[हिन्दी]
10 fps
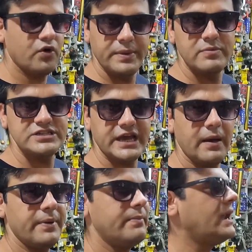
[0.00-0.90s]
वो भी मुझे
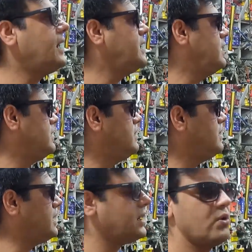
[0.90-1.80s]
यहाँ पे मिला
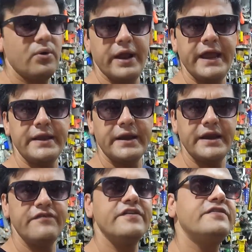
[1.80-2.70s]
अराउंड एट
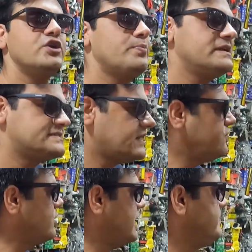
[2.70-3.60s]
हंड्रेड फिफ्टी रुपीज़ का
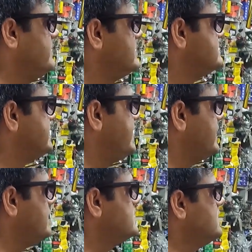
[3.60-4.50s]
वो किट भी मिल
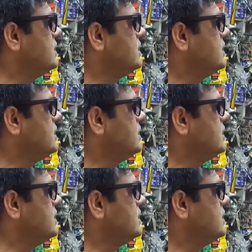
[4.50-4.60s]
जाएगा